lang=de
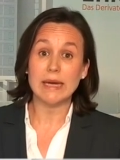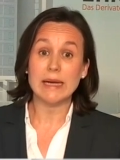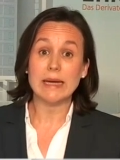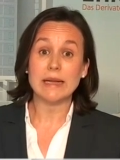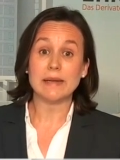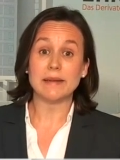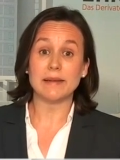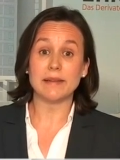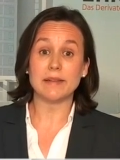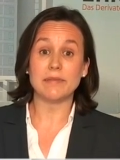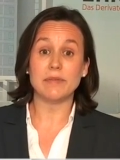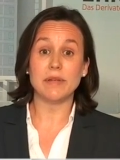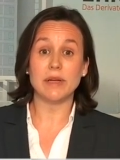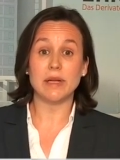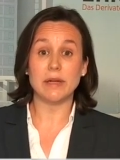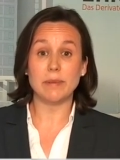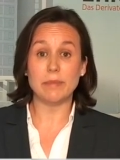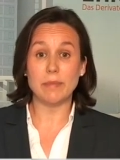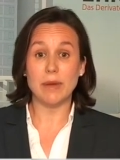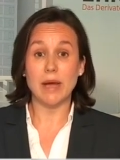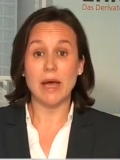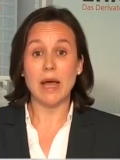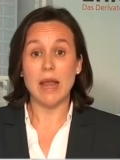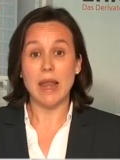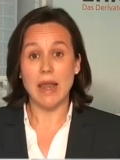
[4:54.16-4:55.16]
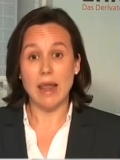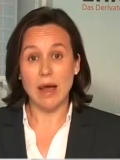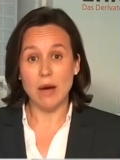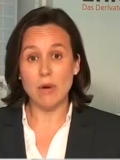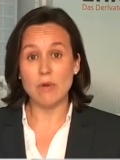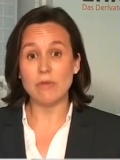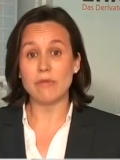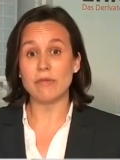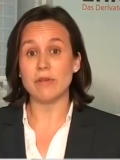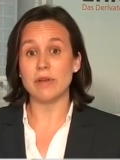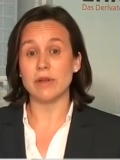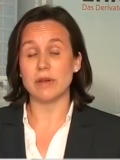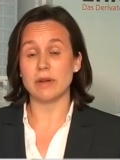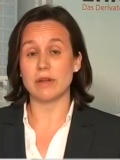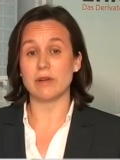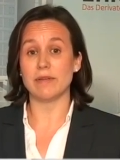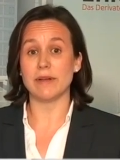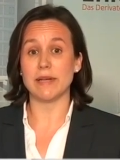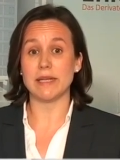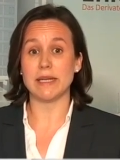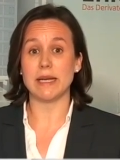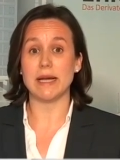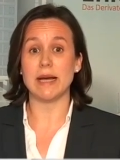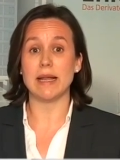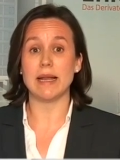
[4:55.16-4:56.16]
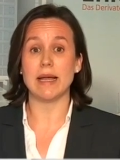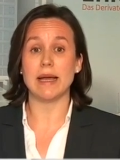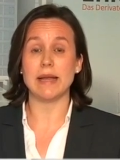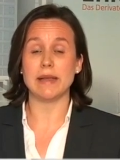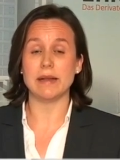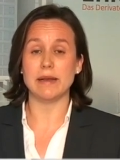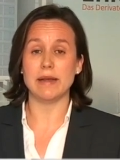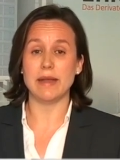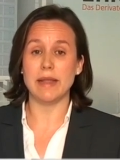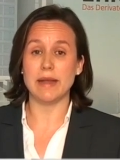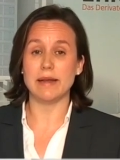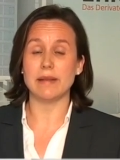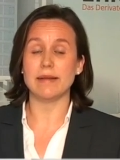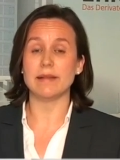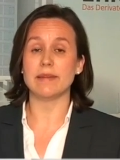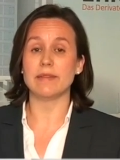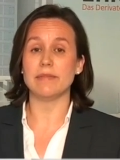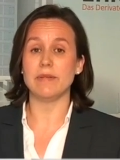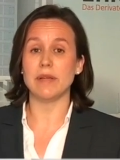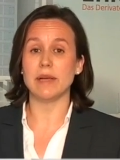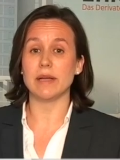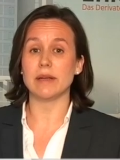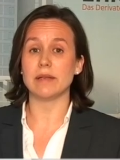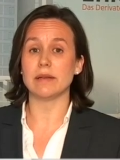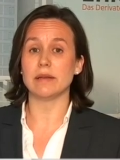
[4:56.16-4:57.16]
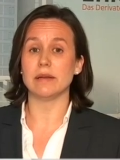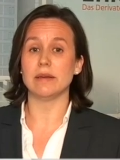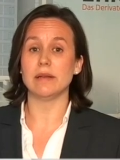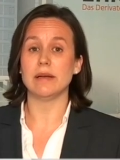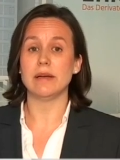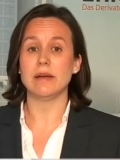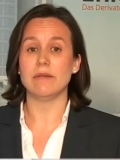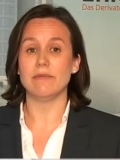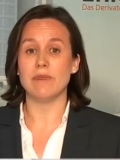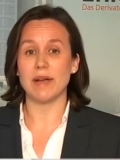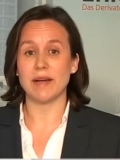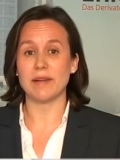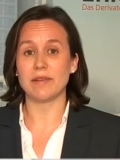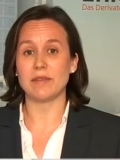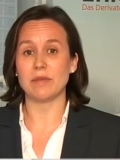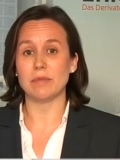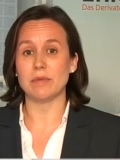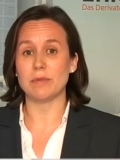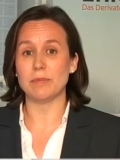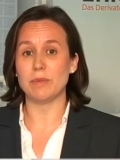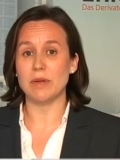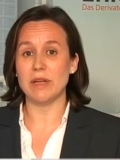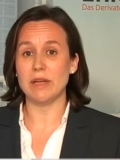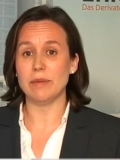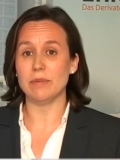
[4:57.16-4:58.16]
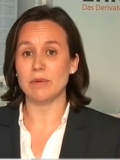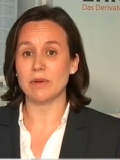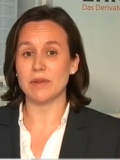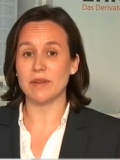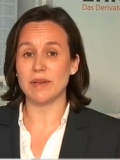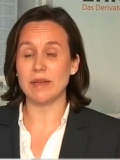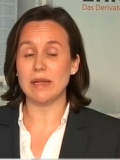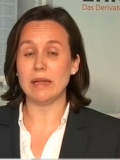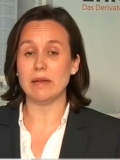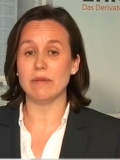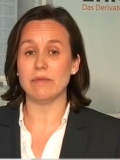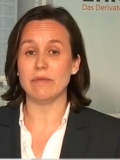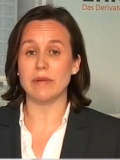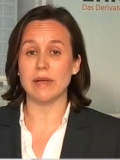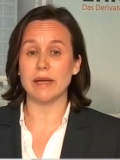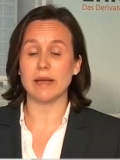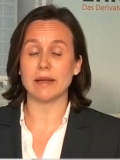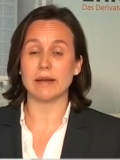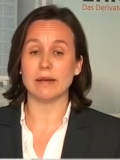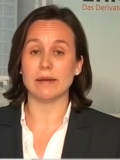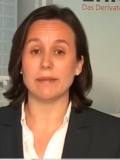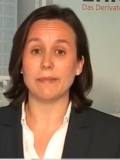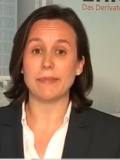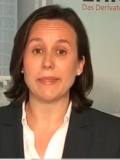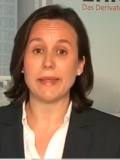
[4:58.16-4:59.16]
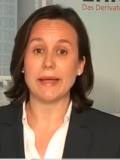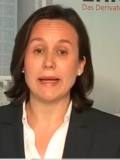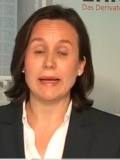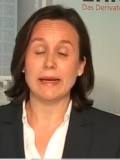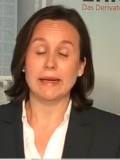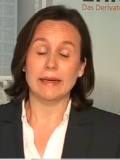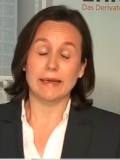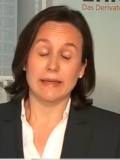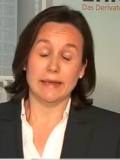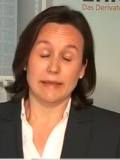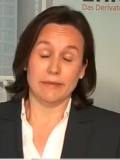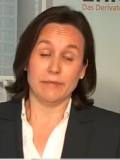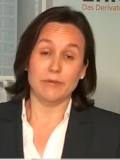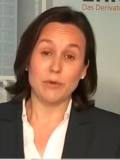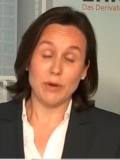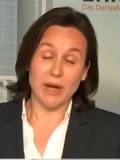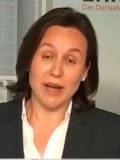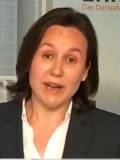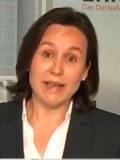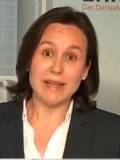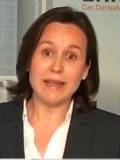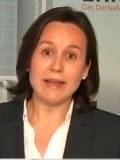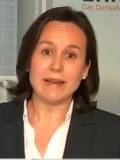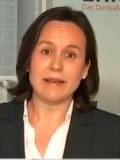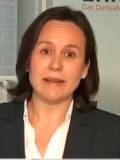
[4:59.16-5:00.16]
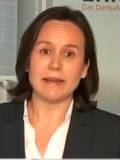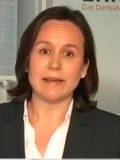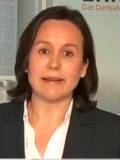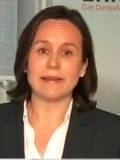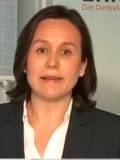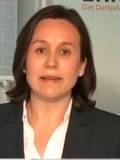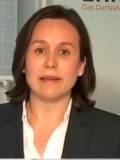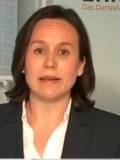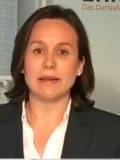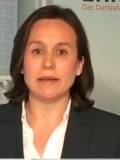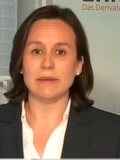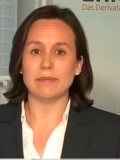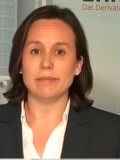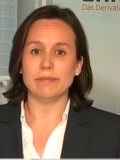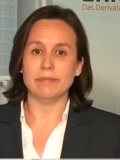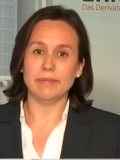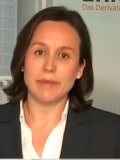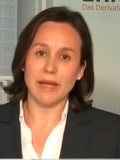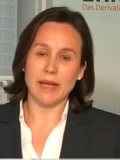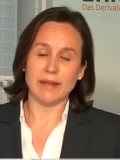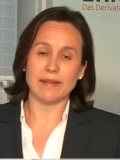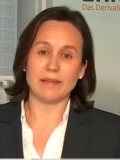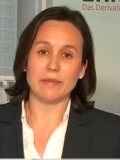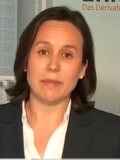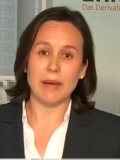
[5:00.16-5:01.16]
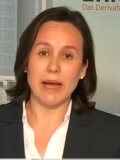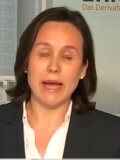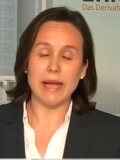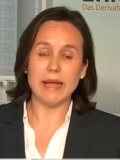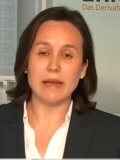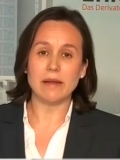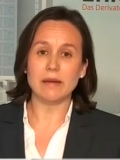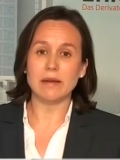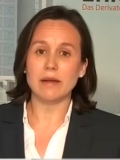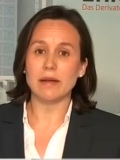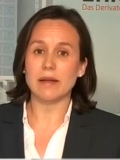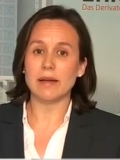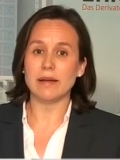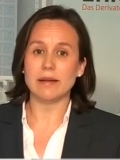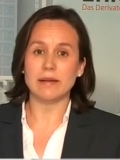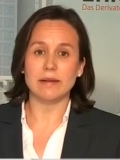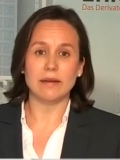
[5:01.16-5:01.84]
dass wir im laufenden Quartal eine nennenswerte sogenannte Wachstumsbelebung sehen werden. Woran liegt das? Ähm, ja, zum einen äh,